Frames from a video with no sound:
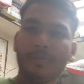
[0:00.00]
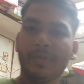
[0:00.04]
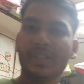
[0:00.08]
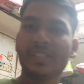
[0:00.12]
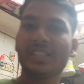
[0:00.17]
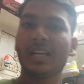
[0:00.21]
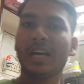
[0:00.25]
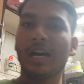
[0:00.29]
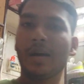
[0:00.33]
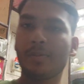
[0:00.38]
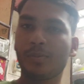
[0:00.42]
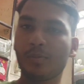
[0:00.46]

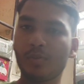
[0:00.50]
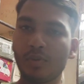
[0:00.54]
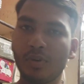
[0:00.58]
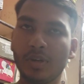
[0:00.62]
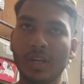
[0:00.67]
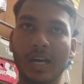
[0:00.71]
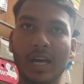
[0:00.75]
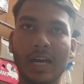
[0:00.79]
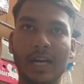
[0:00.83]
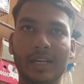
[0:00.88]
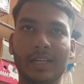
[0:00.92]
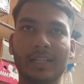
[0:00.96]
बस आपको
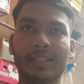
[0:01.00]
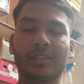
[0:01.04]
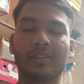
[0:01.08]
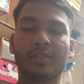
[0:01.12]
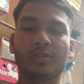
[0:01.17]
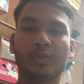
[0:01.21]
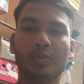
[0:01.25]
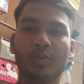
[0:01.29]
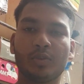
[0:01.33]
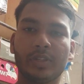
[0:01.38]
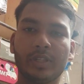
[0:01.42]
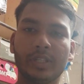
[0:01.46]
लागत
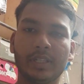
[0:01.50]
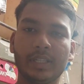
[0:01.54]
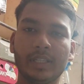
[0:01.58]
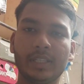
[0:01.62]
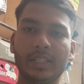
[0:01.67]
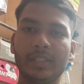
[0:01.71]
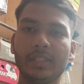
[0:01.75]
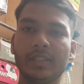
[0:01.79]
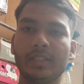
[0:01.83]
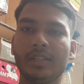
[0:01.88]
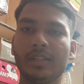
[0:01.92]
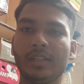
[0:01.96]
जो
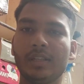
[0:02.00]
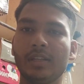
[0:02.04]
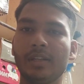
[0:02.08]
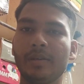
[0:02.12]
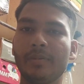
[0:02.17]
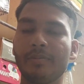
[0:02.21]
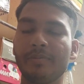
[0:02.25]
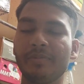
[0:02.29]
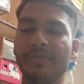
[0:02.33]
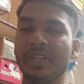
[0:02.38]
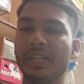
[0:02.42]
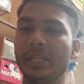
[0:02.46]
है
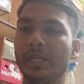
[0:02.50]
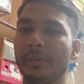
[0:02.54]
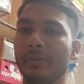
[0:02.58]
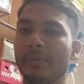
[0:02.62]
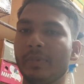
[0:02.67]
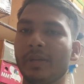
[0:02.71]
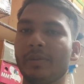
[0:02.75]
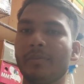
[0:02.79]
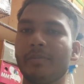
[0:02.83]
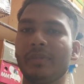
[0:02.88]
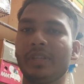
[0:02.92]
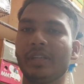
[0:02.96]

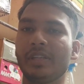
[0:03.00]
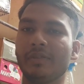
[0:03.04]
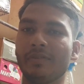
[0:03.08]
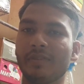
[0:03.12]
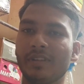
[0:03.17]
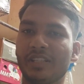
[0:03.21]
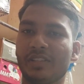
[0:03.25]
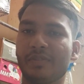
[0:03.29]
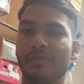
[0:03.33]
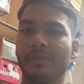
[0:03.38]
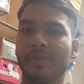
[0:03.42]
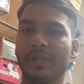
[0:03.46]
मिनिमम
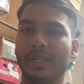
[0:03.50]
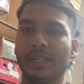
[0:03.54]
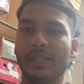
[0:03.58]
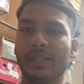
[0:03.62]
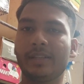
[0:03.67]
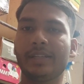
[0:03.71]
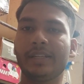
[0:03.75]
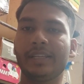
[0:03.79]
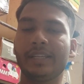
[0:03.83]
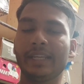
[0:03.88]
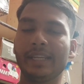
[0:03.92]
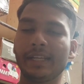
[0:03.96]

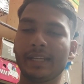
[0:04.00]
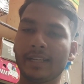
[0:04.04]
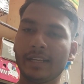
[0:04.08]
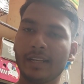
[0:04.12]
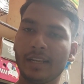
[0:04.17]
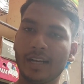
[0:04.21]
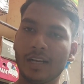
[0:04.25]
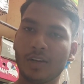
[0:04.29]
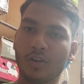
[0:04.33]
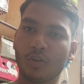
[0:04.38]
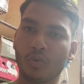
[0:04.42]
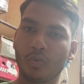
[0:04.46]
इन्वेस्टमेंट एक
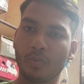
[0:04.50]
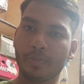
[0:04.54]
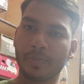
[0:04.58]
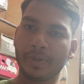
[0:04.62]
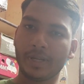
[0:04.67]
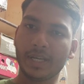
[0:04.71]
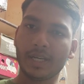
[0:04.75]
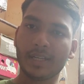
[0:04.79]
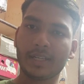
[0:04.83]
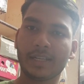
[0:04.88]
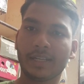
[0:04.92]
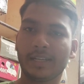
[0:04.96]
लाख
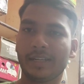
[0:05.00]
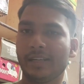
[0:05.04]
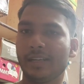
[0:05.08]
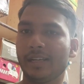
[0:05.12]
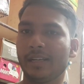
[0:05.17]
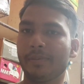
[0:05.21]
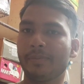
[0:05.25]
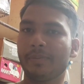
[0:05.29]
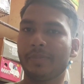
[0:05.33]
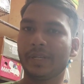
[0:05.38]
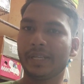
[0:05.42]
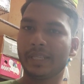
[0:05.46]
रुपया
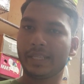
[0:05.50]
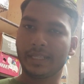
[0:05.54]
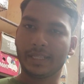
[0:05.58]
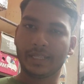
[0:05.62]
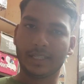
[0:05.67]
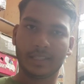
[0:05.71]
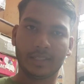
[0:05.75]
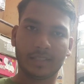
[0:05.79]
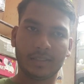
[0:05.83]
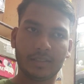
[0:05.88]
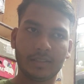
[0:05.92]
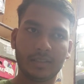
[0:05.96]
करना
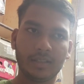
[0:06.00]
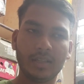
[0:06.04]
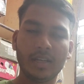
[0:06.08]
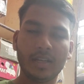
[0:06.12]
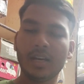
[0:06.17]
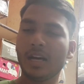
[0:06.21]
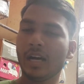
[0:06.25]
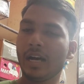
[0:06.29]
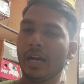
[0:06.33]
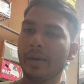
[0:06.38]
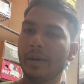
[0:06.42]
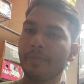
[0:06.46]
पड़ेगा
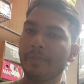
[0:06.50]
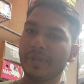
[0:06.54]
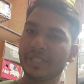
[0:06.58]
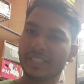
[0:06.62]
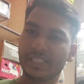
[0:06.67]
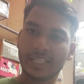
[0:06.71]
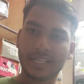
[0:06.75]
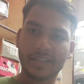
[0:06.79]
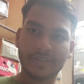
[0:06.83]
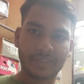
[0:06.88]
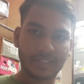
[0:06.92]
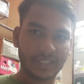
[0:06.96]
आप
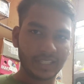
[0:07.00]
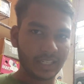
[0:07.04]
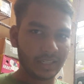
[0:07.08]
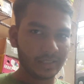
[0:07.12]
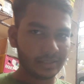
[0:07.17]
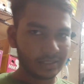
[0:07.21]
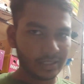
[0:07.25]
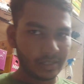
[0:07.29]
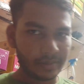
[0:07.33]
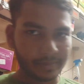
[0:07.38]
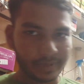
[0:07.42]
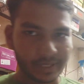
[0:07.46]
पचास हज़ार
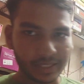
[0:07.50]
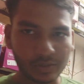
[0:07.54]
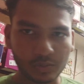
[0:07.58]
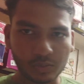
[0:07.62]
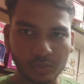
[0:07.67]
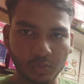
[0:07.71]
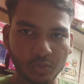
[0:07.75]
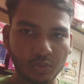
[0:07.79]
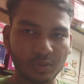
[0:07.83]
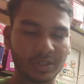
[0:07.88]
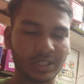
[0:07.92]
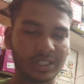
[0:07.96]
से भी
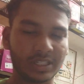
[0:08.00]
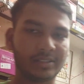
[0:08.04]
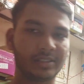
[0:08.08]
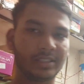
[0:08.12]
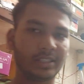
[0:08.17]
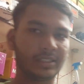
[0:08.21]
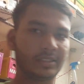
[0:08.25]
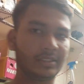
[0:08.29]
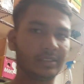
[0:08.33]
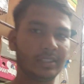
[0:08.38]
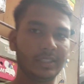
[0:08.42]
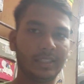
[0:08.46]
शुरू कर
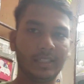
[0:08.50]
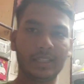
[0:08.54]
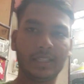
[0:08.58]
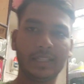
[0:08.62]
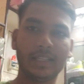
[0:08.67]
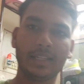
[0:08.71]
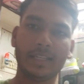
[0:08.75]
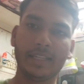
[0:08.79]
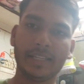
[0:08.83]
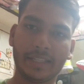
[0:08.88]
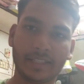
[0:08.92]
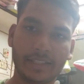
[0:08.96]
सकते
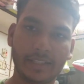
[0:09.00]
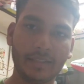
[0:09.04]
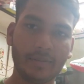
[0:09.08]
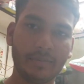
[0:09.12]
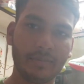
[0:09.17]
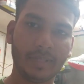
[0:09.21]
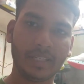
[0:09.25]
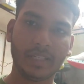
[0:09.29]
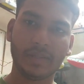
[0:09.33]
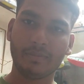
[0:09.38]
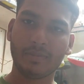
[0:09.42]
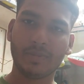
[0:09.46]
हैं लेकिन
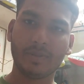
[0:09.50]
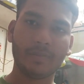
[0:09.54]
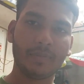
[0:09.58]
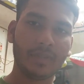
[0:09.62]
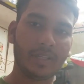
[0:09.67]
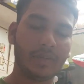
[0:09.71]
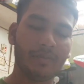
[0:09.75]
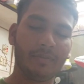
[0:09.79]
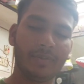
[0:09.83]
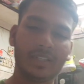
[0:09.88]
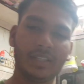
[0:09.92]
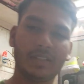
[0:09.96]
मिनिमम
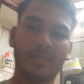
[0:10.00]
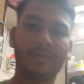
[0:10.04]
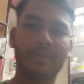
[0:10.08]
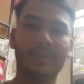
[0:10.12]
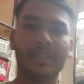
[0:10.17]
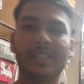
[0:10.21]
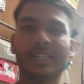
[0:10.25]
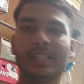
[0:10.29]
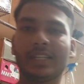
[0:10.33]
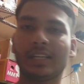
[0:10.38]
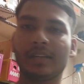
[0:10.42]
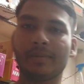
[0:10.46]

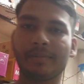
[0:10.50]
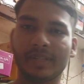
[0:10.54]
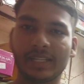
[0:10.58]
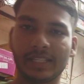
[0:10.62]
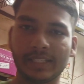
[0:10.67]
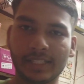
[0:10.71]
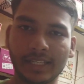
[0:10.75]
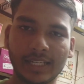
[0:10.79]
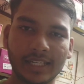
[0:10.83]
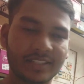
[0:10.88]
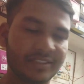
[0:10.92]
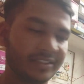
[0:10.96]
इन्वेस्टमेंट अगर
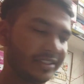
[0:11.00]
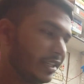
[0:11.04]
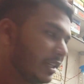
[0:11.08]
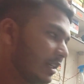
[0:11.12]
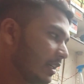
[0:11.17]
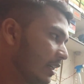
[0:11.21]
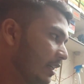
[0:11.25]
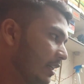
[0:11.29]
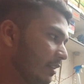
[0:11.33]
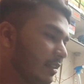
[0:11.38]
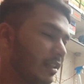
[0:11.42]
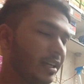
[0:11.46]
बढ़िया अच्छा
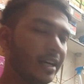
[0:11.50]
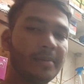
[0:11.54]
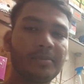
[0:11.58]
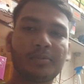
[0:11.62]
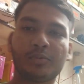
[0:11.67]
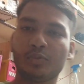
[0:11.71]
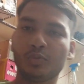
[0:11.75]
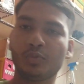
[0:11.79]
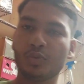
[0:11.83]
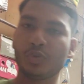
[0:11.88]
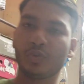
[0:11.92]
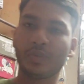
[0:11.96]
खासा आप
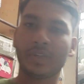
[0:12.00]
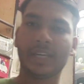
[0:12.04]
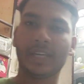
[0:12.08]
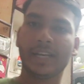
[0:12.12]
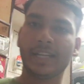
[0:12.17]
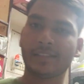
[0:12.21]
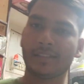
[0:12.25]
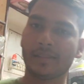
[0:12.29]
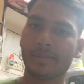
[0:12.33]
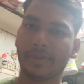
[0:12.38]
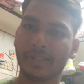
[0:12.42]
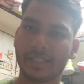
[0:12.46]
शूज
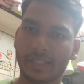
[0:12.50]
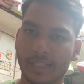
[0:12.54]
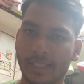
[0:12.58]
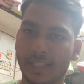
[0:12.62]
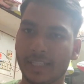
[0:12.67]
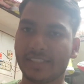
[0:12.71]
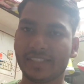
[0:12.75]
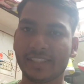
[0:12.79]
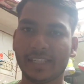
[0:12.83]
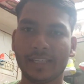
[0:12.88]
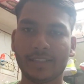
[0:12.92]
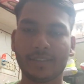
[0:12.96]
वगैरह सब
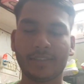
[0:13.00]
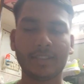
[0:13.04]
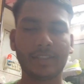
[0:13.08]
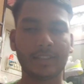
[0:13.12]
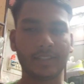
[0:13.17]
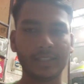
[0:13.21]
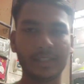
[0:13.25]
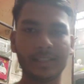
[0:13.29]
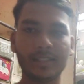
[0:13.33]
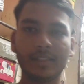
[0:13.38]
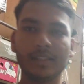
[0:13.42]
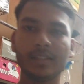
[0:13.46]
रखना चाहते
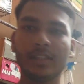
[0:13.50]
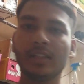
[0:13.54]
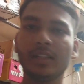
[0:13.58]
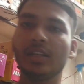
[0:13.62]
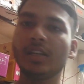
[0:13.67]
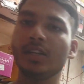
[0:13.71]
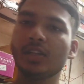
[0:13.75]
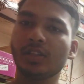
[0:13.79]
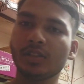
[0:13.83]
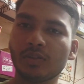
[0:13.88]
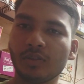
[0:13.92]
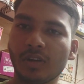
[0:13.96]
हैं
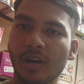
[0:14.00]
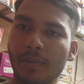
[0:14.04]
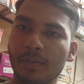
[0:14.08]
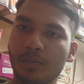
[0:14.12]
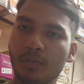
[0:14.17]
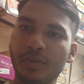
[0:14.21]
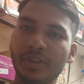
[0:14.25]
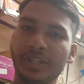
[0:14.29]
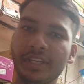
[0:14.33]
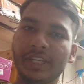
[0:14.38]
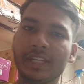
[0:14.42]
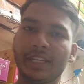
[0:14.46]
तो
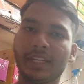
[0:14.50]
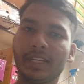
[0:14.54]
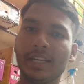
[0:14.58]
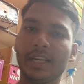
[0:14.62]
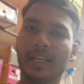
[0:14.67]
आपको एक